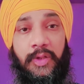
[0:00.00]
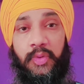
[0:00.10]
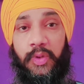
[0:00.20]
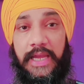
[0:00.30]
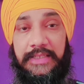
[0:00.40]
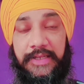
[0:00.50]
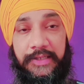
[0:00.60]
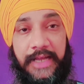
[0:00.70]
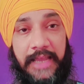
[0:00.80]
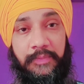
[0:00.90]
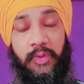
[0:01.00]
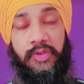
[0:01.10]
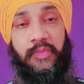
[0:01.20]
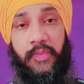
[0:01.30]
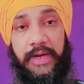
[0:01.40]
थोड़ा इसे टाइम दो
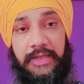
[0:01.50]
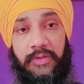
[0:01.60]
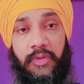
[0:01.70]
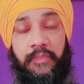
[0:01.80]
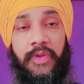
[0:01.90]
इस बीमारी को